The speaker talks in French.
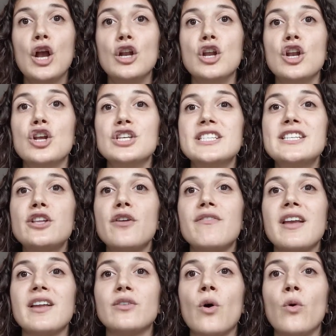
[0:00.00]
Le logis
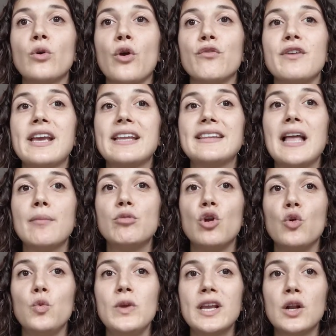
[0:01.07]
devient donc un véritable
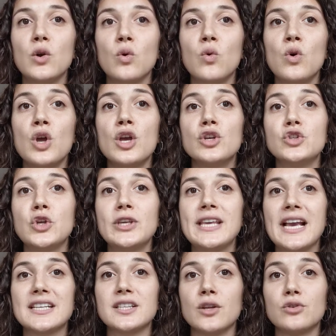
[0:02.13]
huis clos, ce
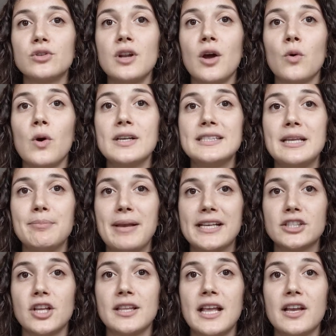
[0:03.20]
qui accentue l'angoisse des
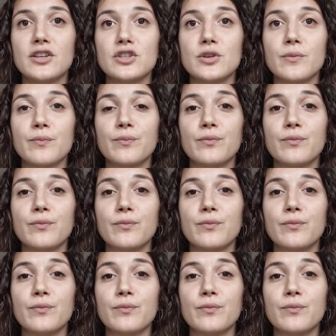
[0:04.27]
personnages.